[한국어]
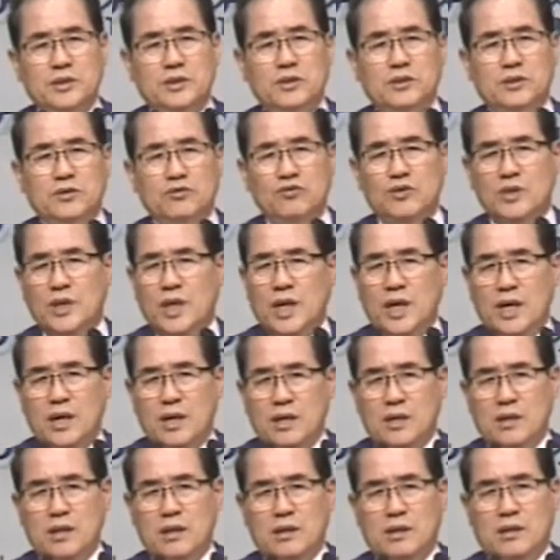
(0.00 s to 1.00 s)
이것을
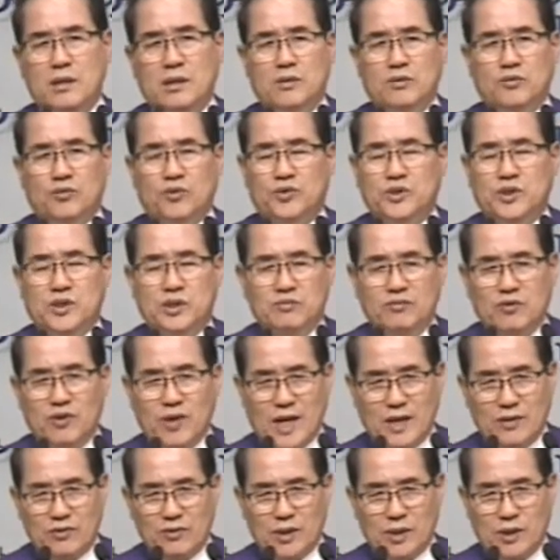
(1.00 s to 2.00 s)
우리가 놓치면
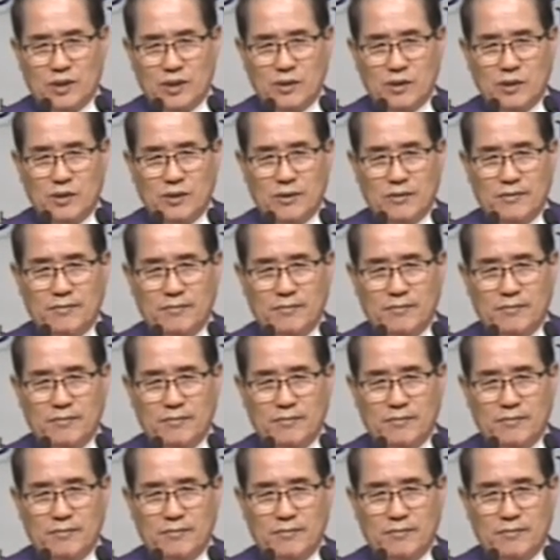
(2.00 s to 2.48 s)
안 돼요.